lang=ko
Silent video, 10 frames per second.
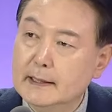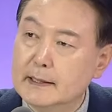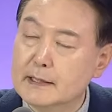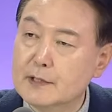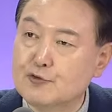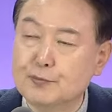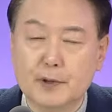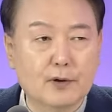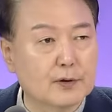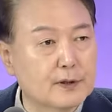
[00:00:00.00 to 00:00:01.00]
이제
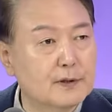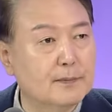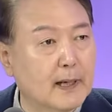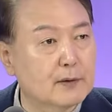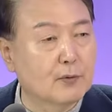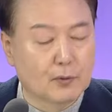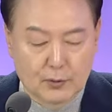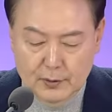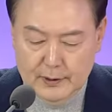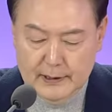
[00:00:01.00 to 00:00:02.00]
주변 어디를
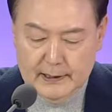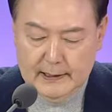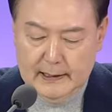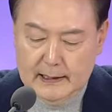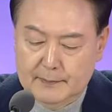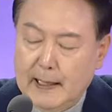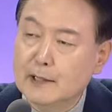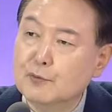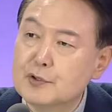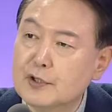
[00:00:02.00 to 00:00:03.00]
봐도
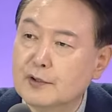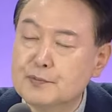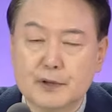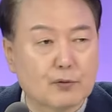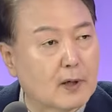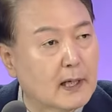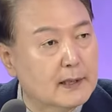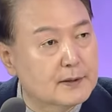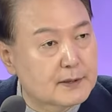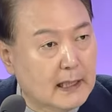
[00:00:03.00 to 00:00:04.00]
반도체 없이
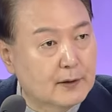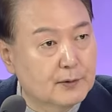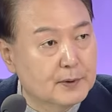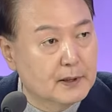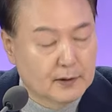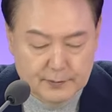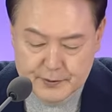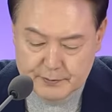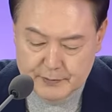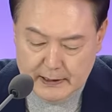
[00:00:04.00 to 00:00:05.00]
돌아가는 산업이
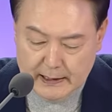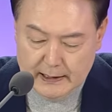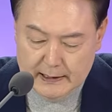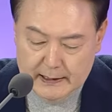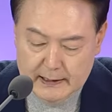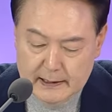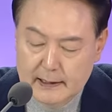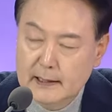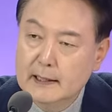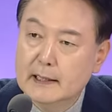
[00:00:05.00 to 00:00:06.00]
없습니다.
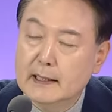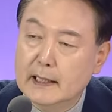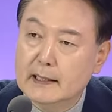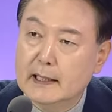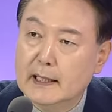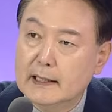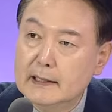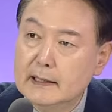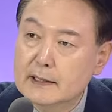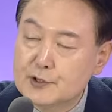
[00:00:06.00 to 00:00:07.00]
AI,
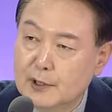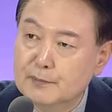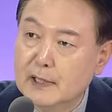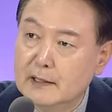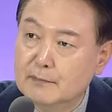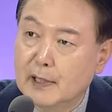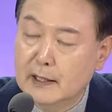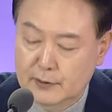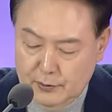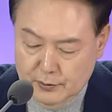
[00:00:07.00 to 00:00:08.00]
첨단
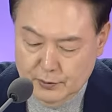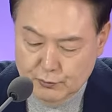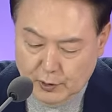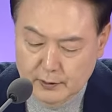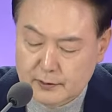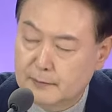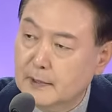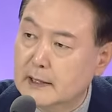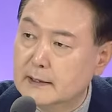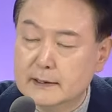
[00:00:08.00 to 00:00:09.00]
바이오, 퀀텀
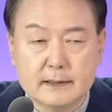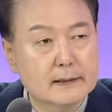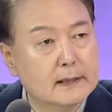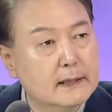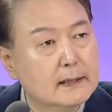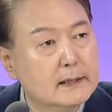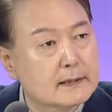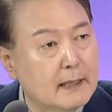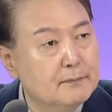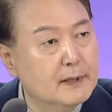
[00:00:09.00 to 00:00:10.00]
같은
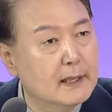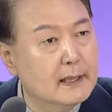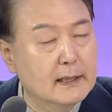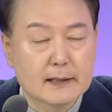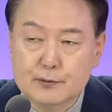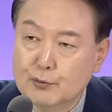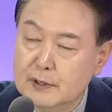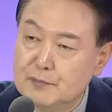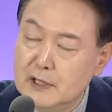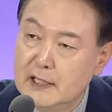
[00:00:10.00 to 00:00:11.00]
3대
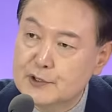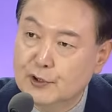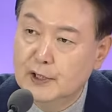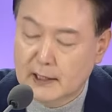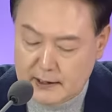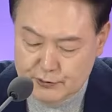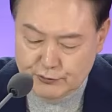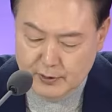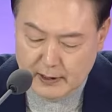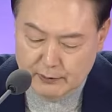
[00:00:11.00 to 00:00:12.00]
소위 미래 전략
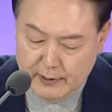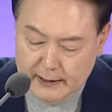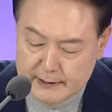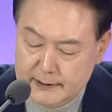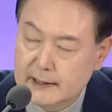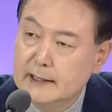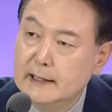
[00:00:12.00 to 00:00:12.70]
기술이라고 하는